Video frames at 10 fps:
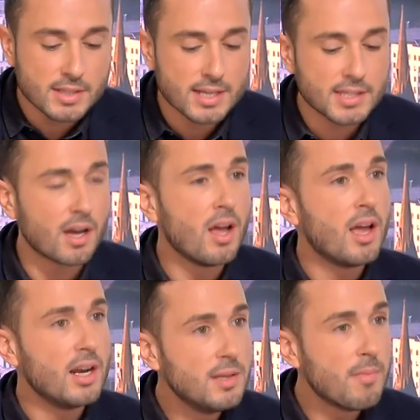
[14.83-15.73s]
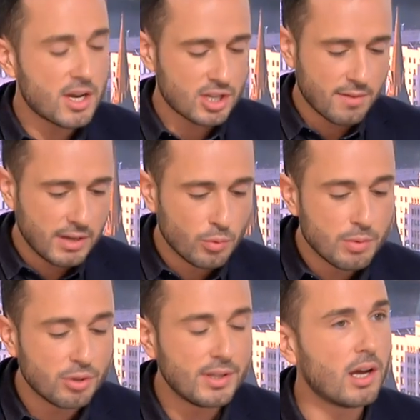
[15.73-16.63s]
c'est-à-dire l'image avec Louis
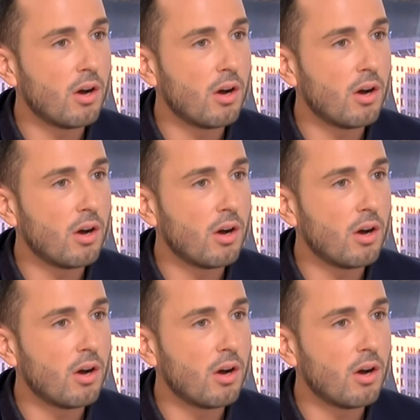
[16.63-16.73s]
Baudin